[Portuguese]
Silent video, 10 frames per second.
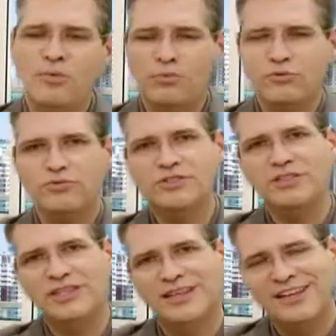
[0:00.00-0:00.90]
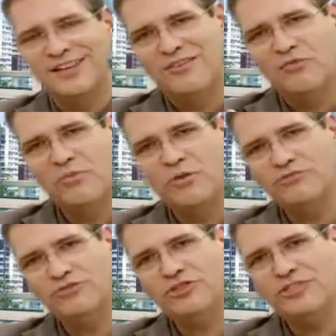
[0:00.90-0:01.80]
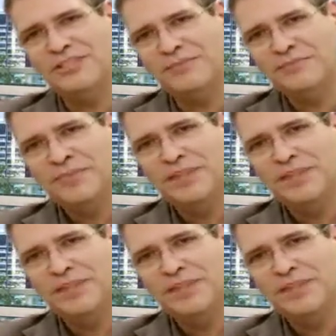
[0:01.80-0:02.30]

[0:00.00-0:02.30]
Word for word: produzia uma ondinha